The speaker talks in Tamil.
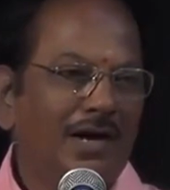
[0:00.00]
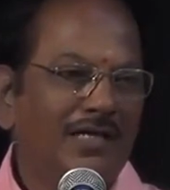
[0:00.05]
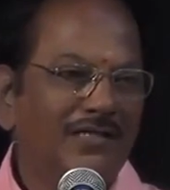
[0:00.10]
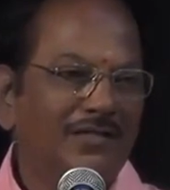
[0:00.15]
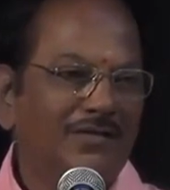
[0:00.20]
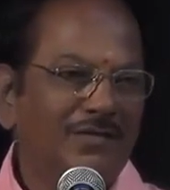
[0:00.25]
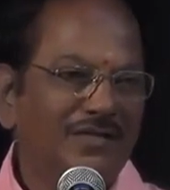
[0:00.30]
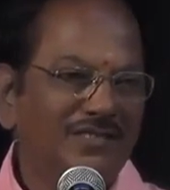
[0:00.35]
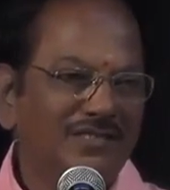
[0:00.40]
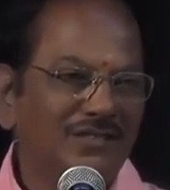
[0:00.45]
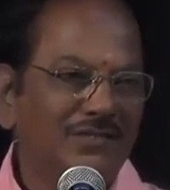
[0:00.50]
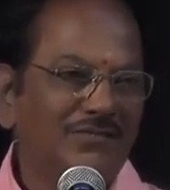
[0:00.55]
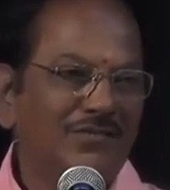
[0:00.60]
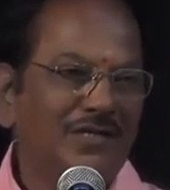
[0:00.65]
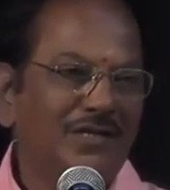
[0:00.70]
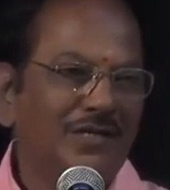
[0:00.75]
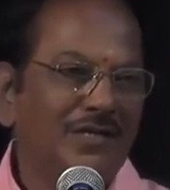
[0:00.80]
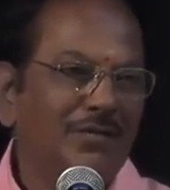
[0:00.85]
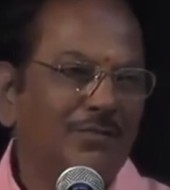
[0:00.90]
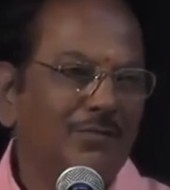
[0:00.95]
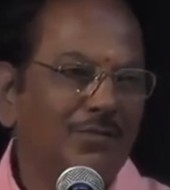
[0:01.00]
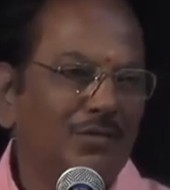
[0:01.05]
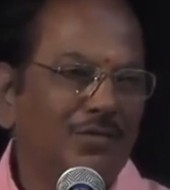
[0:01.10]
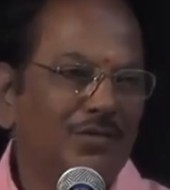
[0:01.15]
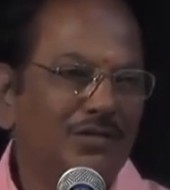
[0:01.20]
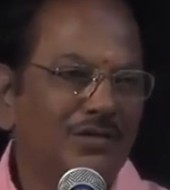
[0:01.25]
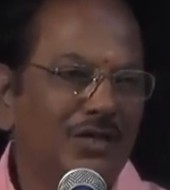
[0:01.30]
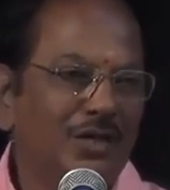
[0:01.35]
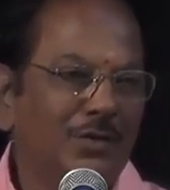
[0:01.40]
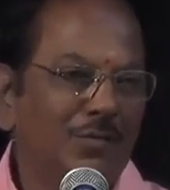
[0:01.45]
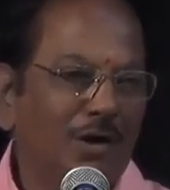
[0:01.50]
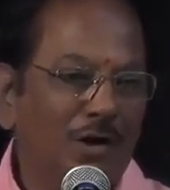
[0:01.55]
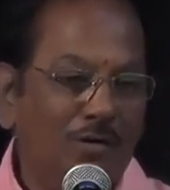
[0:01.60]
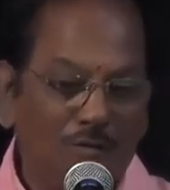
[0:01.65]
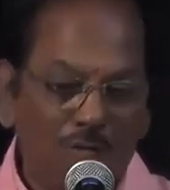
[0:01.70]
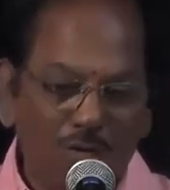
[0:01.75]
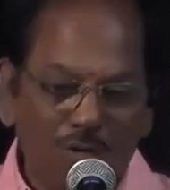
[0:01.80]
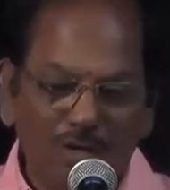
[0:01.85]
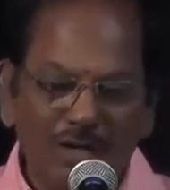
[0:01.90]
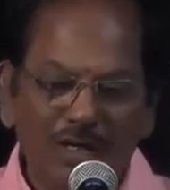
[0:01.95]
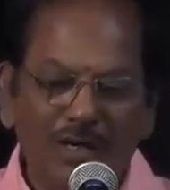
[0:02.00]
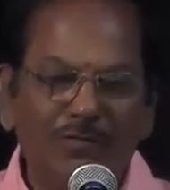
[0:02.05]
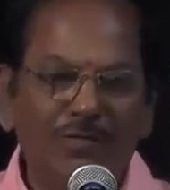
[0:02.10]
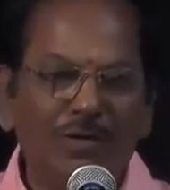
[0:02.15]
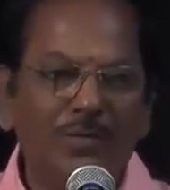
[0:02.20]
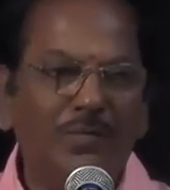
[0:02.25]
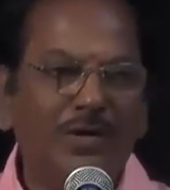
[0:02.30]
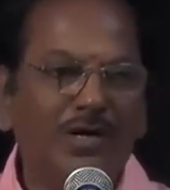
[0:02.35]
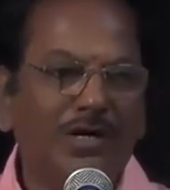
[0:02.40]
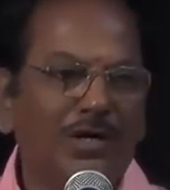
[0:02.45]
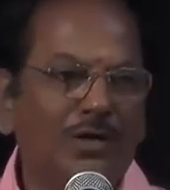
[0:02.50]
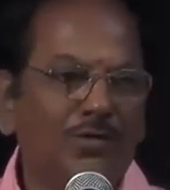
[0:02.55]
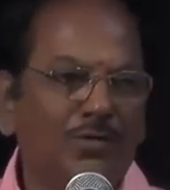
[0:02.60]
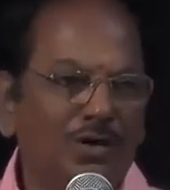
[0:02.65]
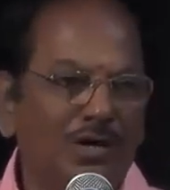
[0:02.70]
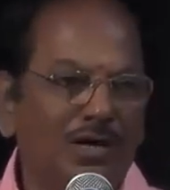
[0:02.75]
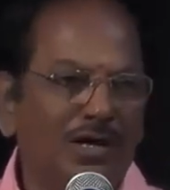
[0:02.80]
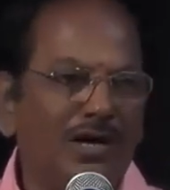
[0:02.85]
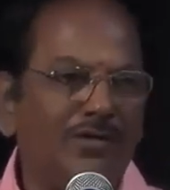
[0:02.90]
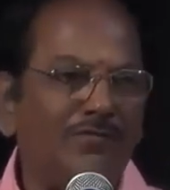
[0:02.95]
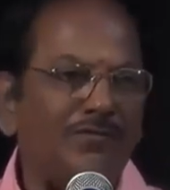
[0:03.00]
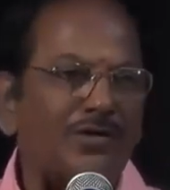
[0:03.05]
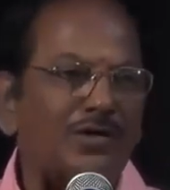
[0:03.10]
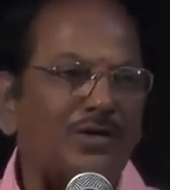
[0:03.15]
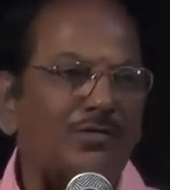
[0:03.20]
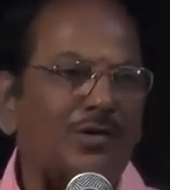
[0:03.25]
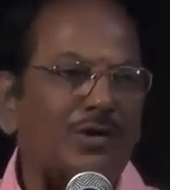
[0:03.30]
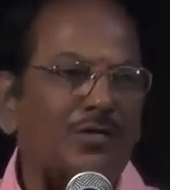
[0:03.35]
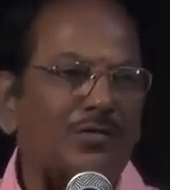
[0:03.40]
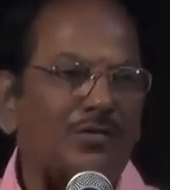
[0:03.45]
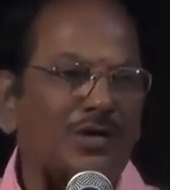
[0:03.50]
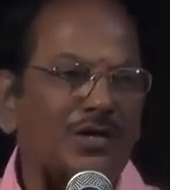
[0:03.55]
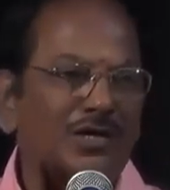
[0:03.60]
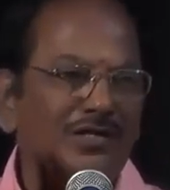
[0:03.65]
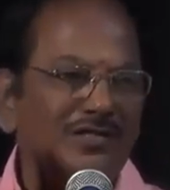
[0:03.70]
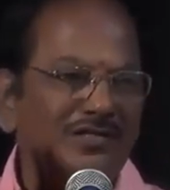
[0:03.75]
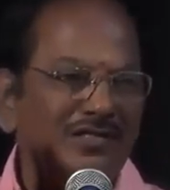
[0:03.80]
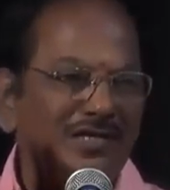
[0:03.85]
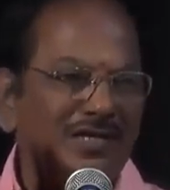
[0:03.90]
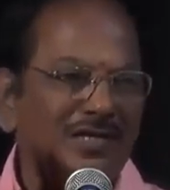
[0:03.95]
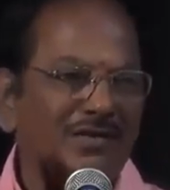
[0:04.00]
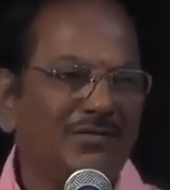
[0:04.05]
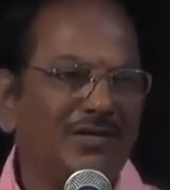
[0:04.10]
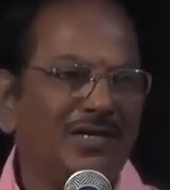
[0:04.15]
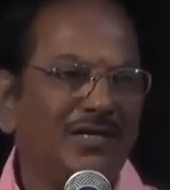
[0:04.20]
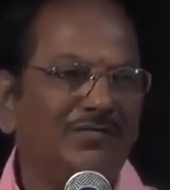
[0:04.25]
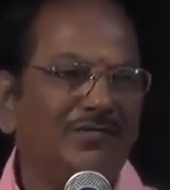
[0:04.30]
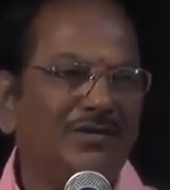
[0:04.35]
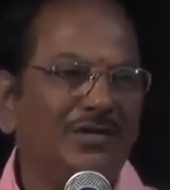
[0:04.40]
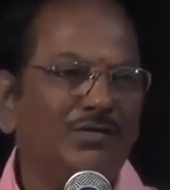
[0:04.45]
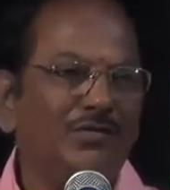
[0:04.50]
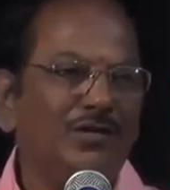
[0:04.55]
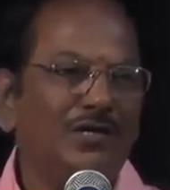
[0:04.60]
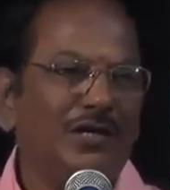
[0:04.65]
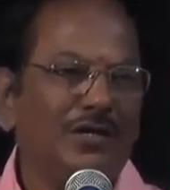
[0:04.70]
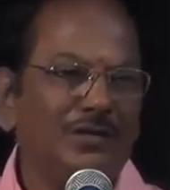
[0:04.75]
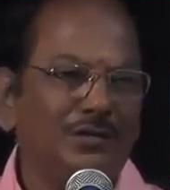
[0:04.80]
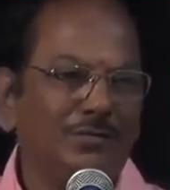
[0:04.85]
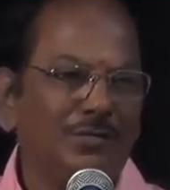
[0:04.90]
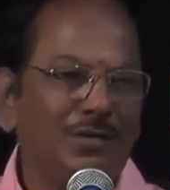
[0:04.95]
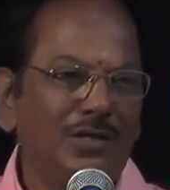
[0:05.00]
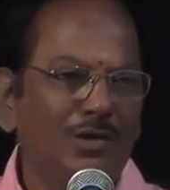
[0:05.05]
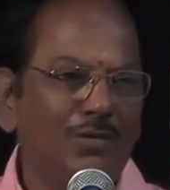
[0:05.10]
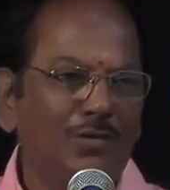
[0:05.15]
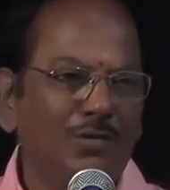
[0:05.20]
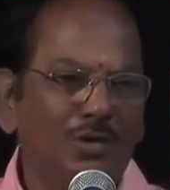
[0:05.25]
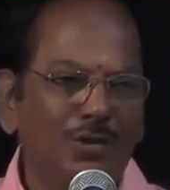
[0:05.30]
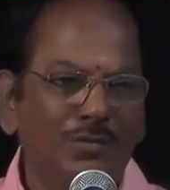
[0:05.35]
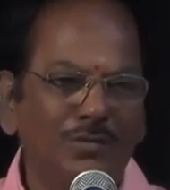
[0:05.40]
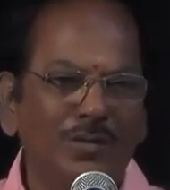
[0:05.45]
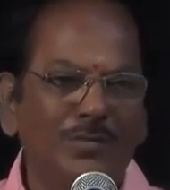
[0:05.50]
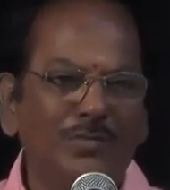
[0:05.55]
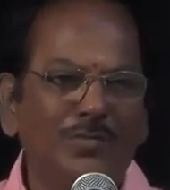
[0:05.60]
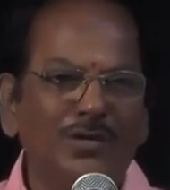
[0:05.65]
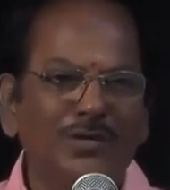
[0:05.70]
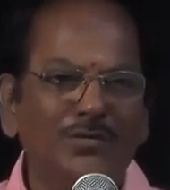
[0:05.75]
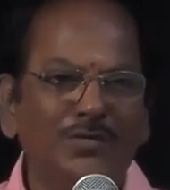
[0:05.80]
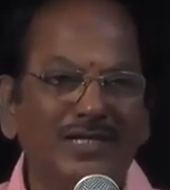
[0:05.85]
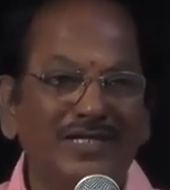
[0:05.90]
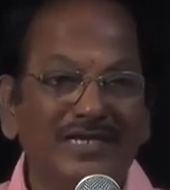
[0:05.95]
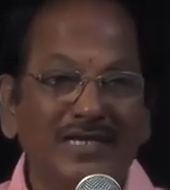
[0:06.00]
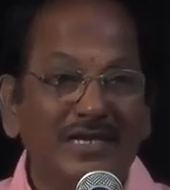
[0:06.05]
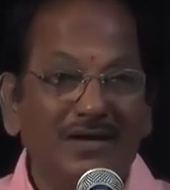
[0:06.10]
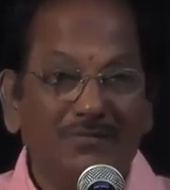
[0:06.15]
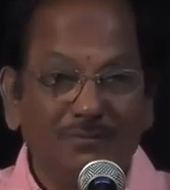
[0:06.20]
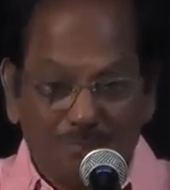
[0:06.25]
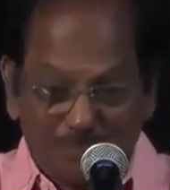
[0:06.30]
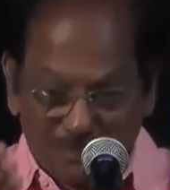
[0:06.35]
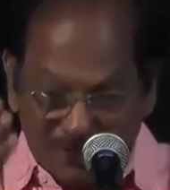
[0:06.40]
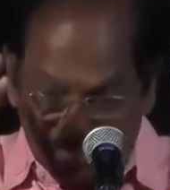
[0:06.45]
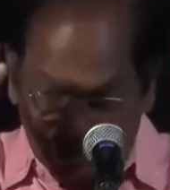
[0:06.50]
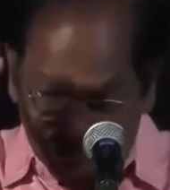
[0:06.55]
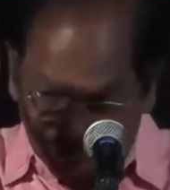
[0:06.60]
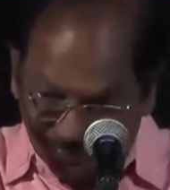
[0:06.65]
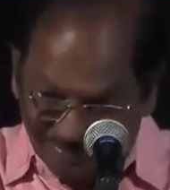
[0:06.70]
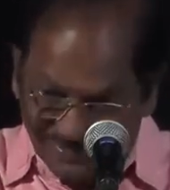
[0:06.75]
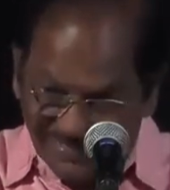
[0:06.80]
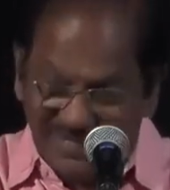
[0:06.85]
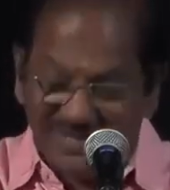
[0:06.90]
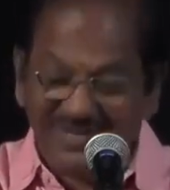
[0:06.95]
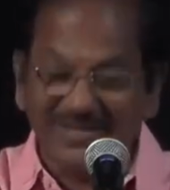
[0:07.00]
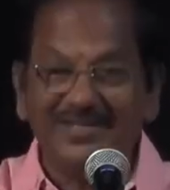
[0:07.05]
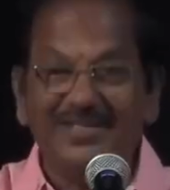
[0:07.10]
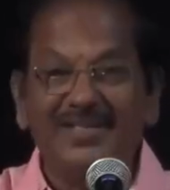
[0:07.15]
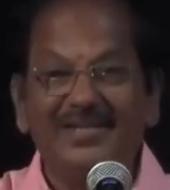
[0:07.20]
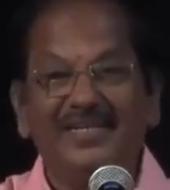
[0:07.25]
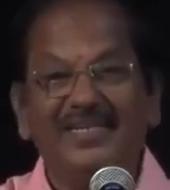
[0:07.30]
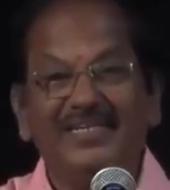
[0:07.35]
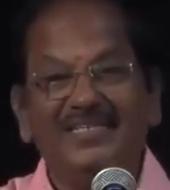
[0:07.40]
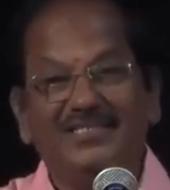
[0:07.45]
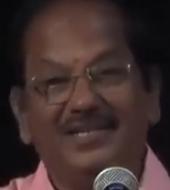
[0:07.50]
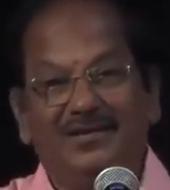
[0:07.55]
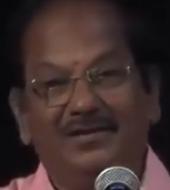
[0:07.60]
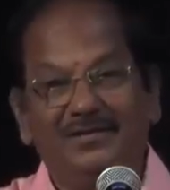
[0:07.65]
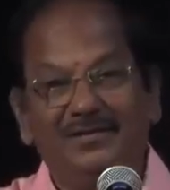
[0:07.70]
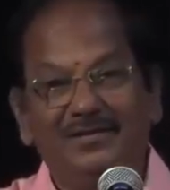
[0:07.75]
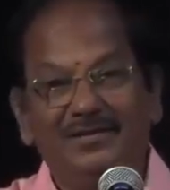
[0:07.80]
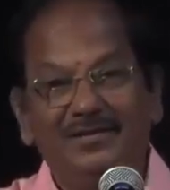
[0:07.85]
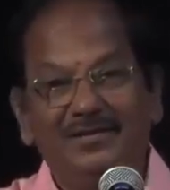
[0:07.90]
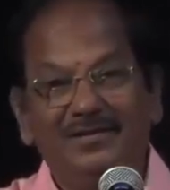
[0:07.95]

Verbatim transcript: அந்த வச்சவன் என்ன பண்ணுவான் தெரியுமா அவ்வளோ கவனமாக கடவுள்லாம் வேண்டுவான் உலகத்து கடவுள்லாம் வேண்டுவான் அது மேலே ஒன்றுமே படக்கூடாது ஏன்னா அவன் ப்ராப்பர்ட்டியே அதுதான் நினச்சான்